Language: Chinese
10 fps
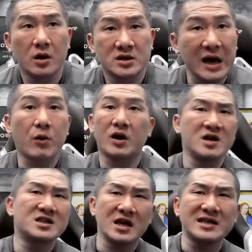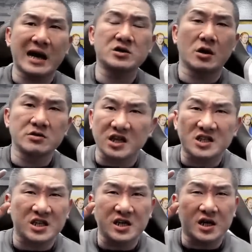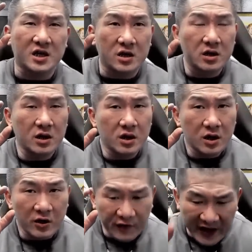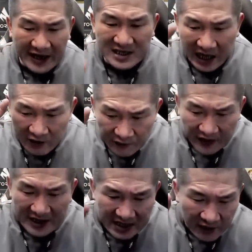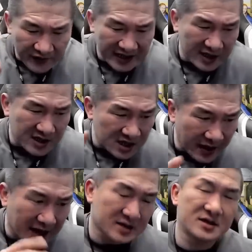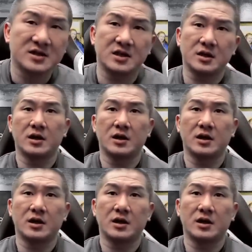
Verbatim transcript: 在我人生当中，这是一个非常非常非常可怕的事情。